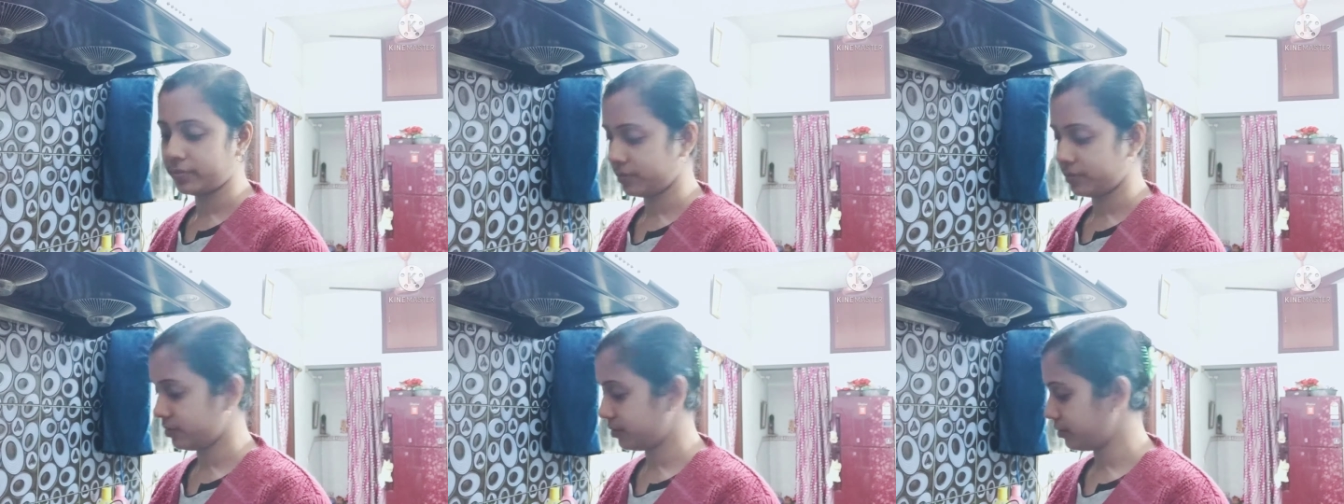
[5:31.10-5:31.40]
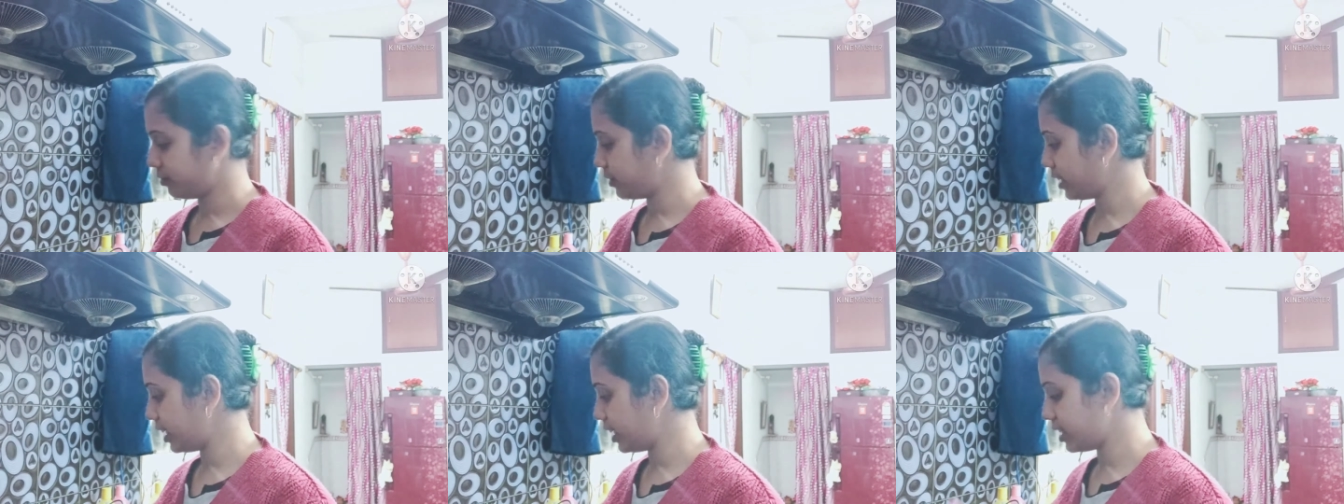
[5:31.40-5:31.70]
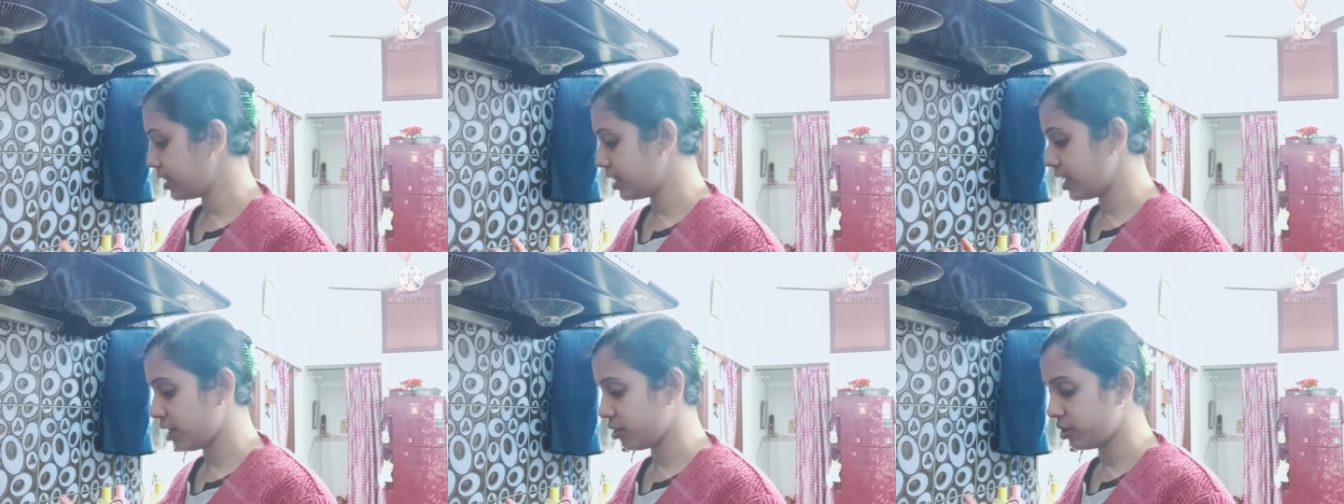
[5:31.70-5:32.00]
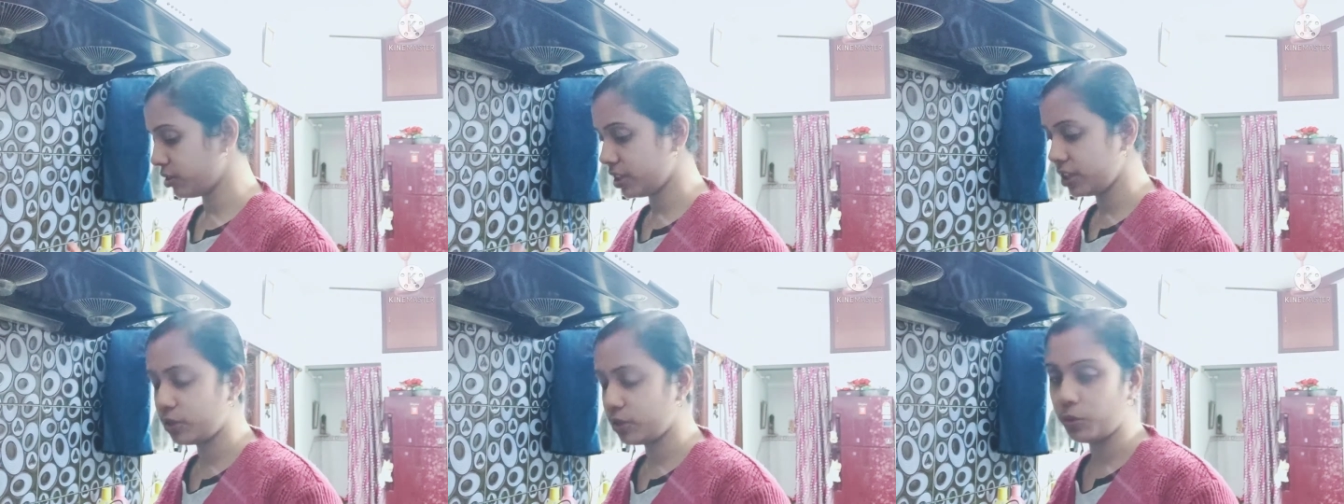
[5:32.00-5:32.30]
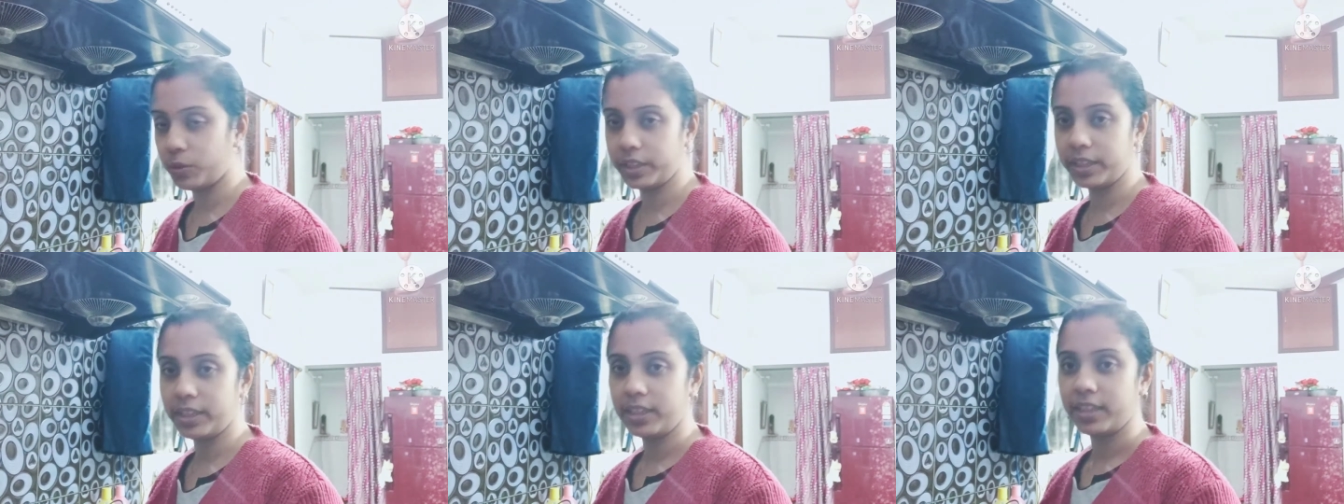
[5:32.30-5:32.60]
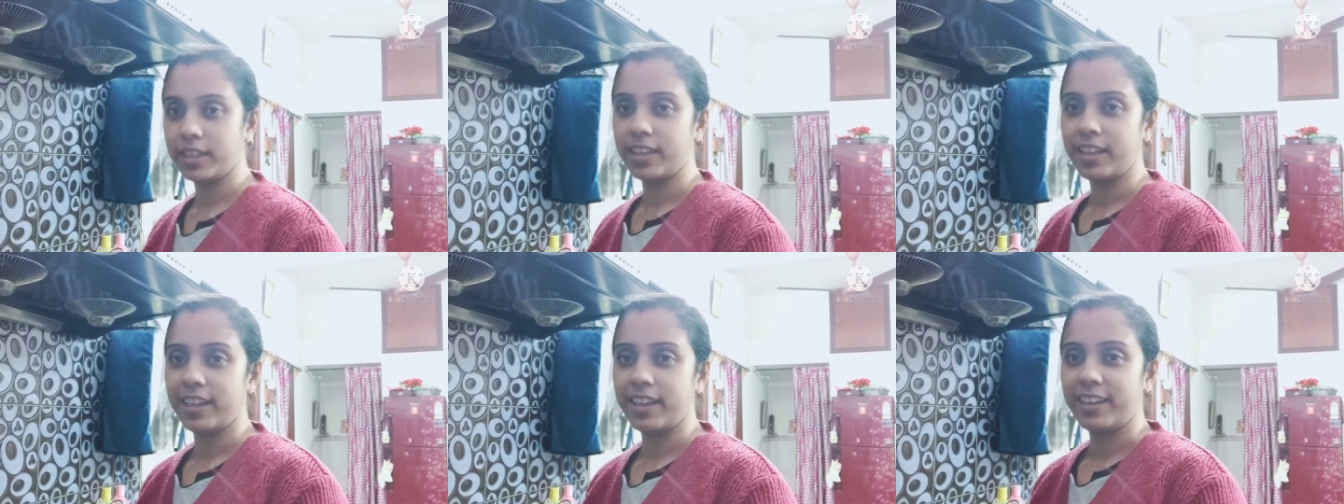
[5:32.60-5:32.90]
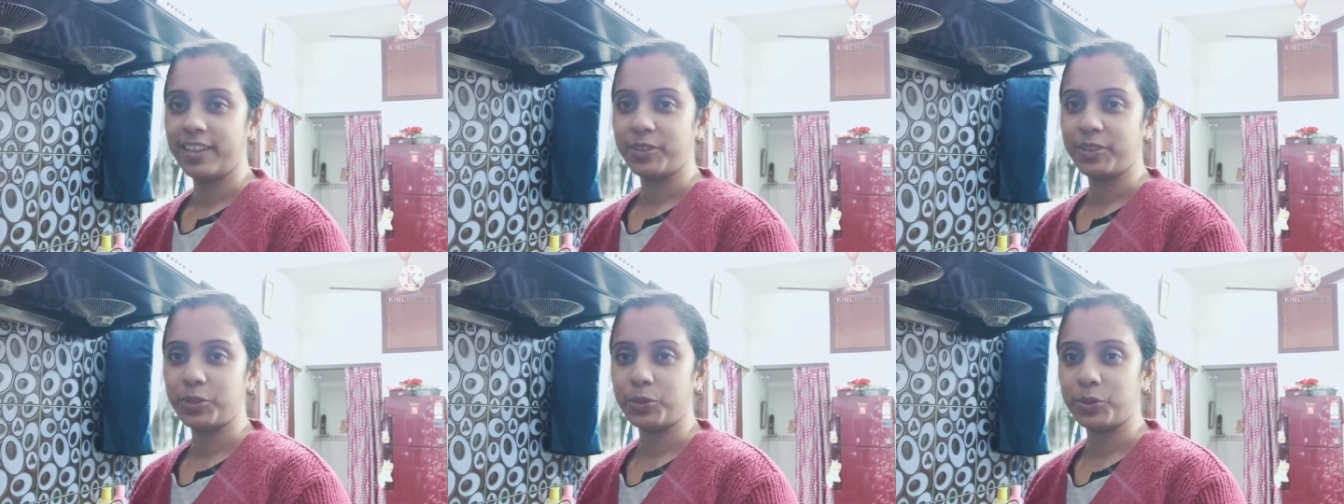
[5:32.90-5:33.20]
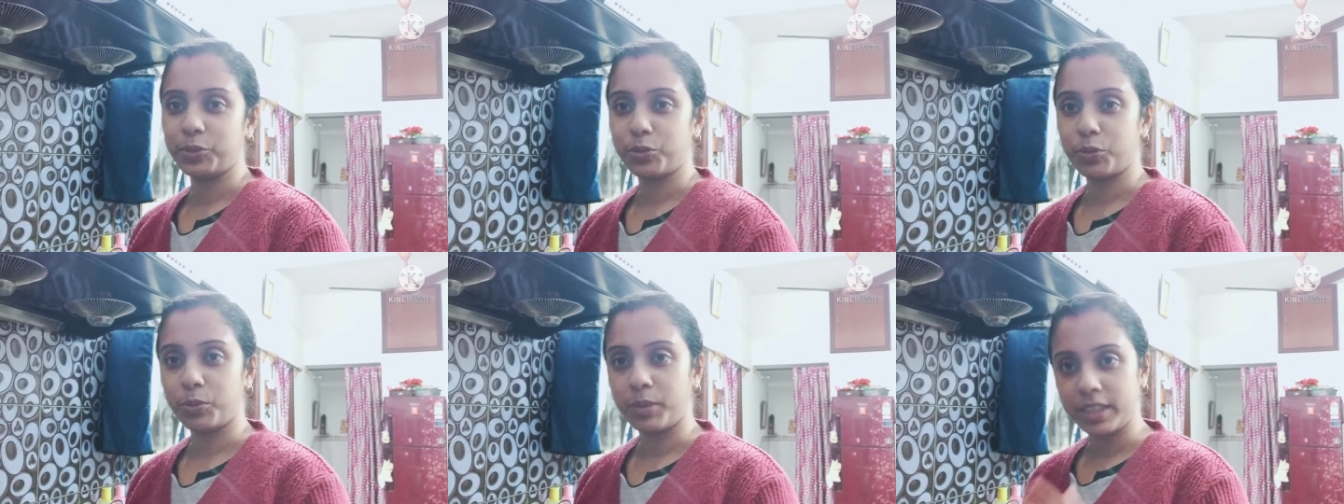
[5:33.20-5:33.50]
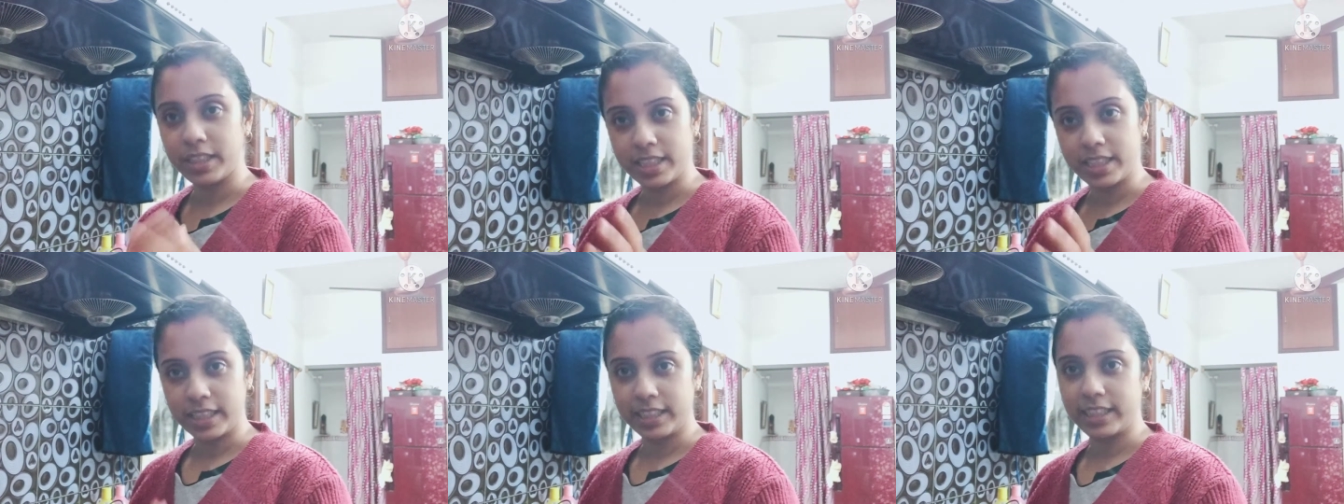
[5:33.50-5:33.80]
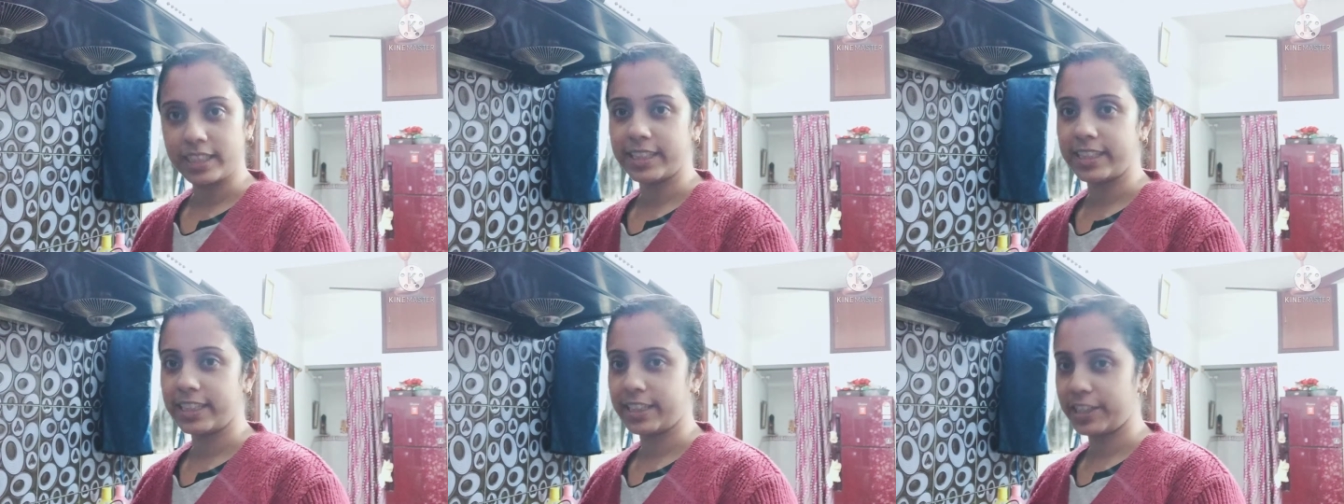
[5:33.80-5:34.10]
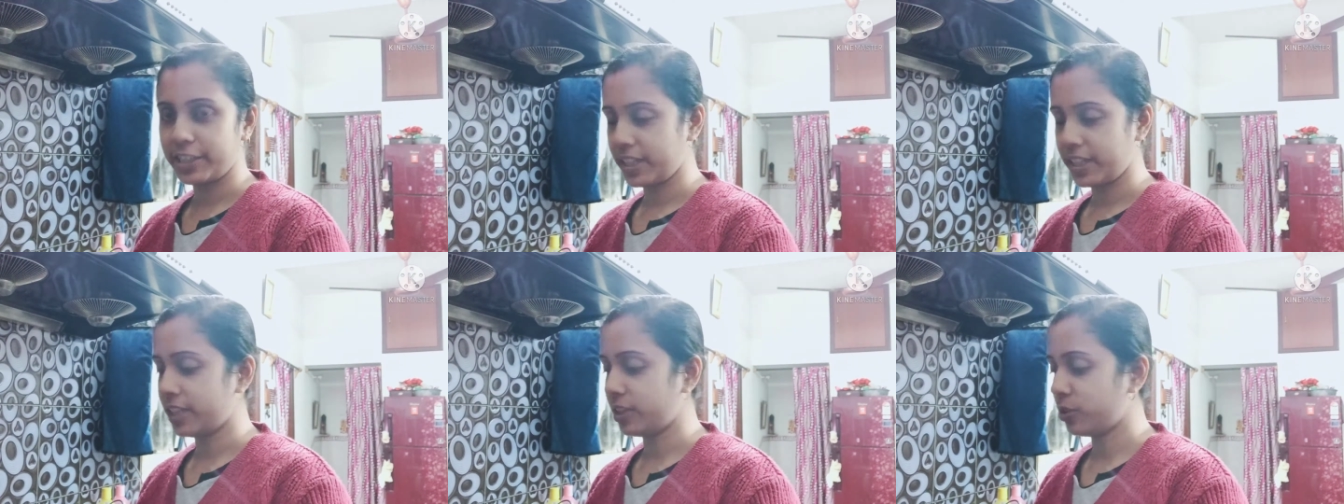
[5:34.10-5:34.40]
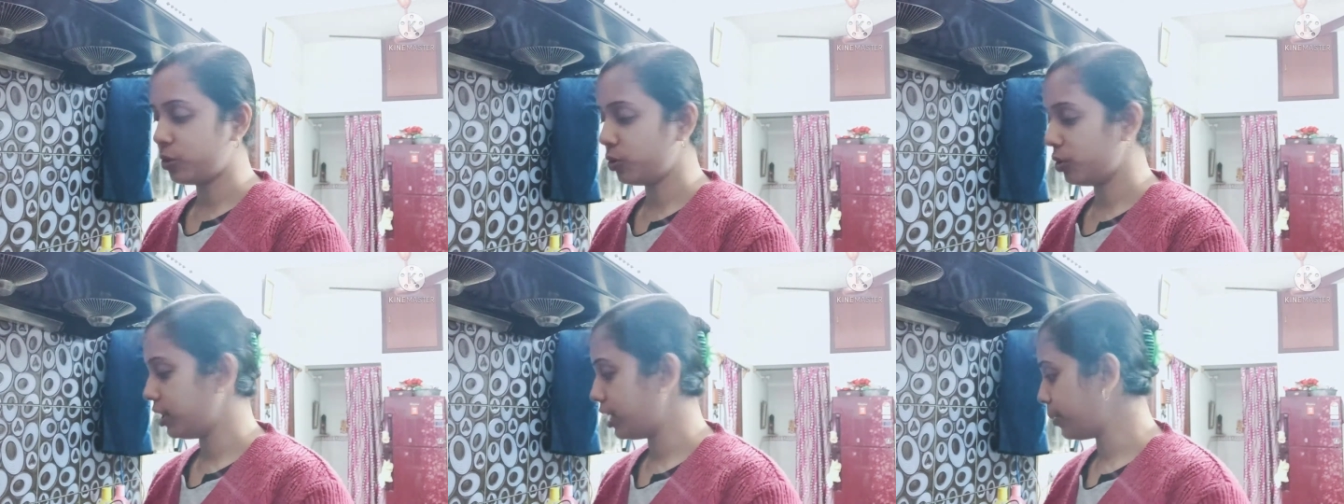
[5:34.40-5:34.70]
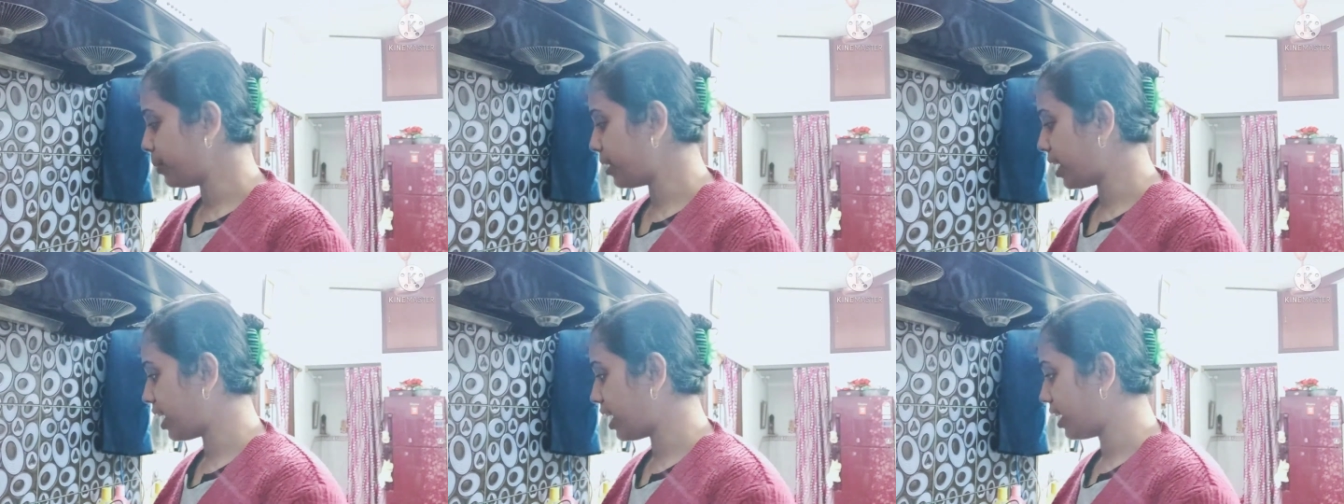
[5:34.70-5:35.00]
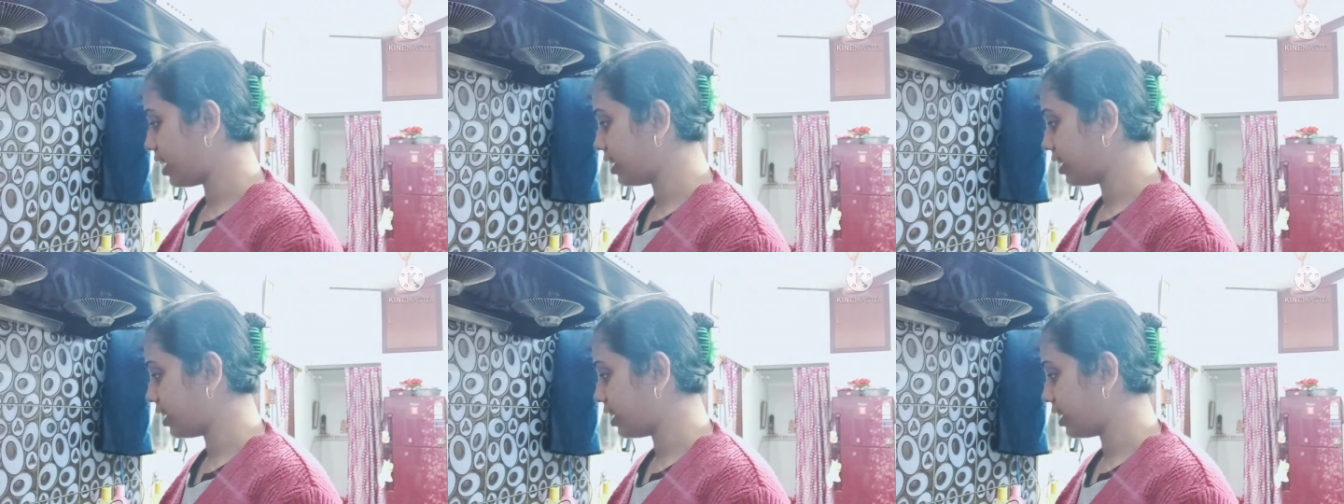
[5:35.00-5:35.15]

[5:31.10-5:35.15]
দেখছি এখন কি করি তো তোমাদের সাথে সেটা শেয়ার করলাম আর